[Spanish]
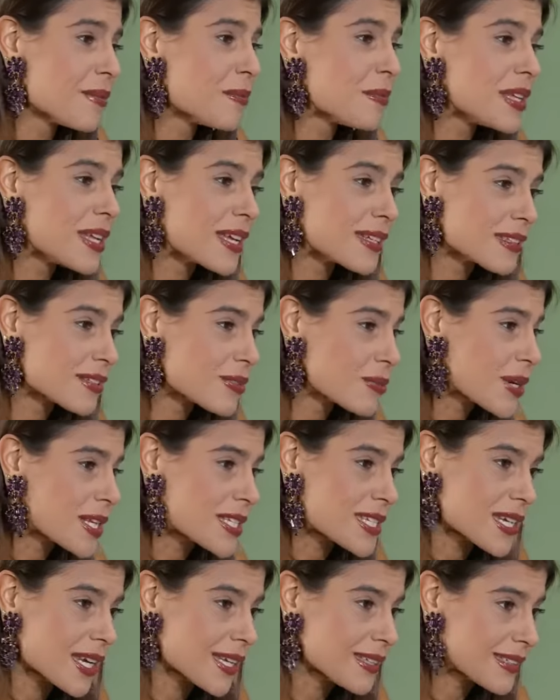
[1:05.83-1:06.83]
Miranda es
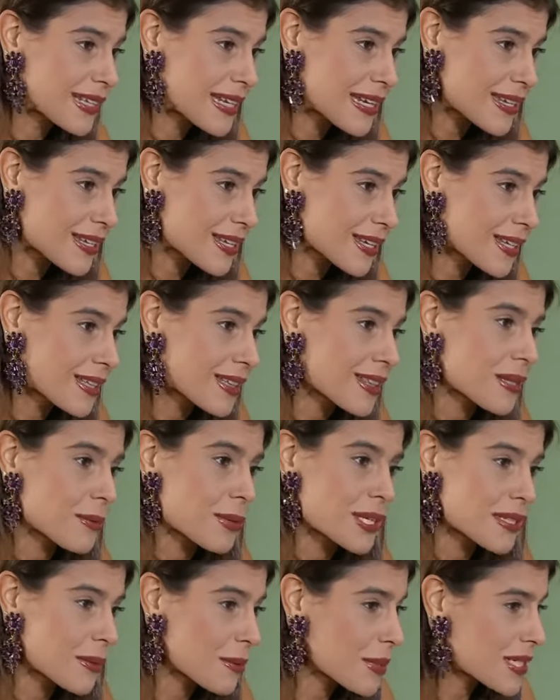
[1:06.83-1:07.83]
una chica inteligente,
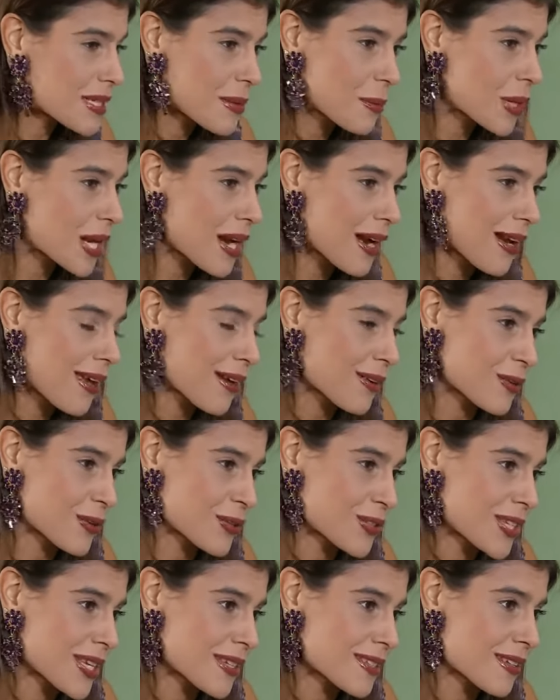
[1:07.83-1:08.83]
vas a saber separar las
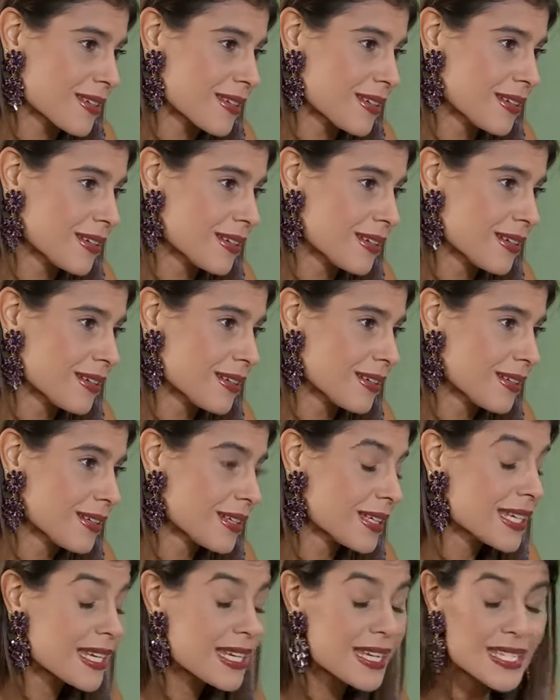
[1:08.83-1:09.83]
cosas. ¿Qué tiene que
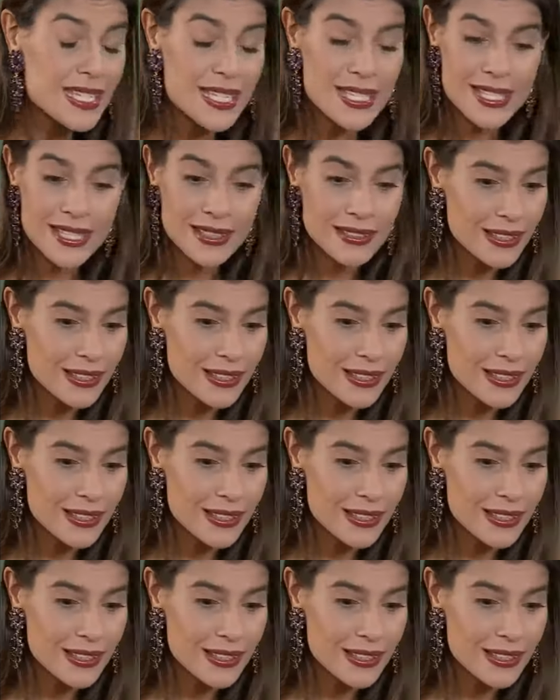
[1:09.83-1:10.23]
ver? Que ella se